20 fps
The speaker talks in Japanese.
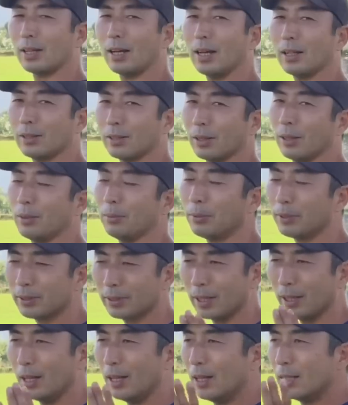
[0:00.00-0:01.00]
なって思っ
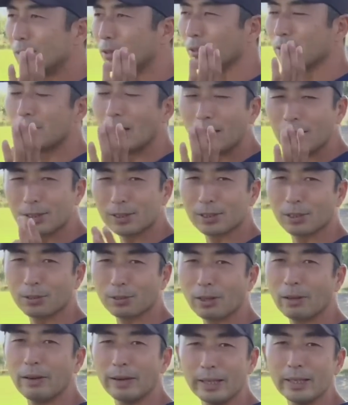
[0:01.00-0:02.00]
てちょっとチェックする
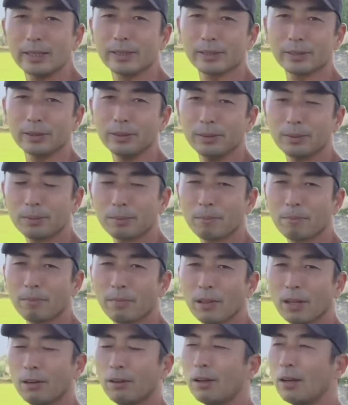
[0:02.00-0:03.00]
とかはいいですよ。
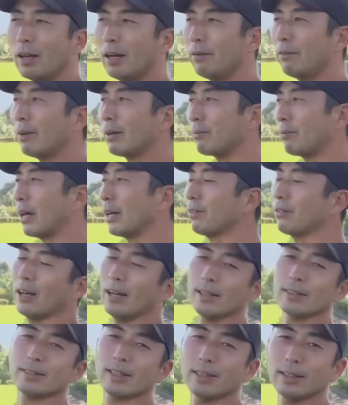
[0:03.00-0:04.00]
これは割
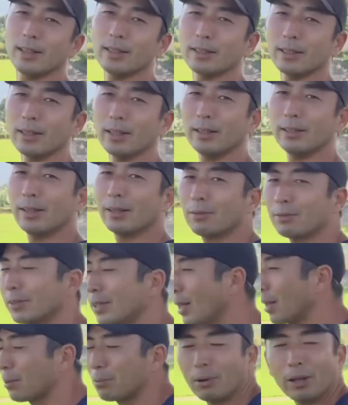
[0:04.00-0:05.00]
と安全なんでね、猫
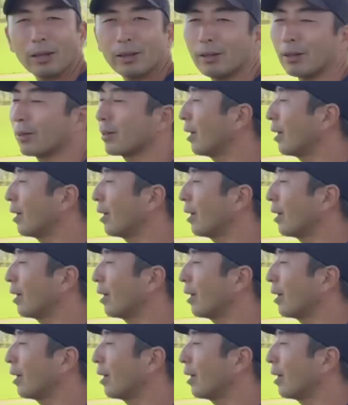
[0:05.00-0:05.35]
でねこれって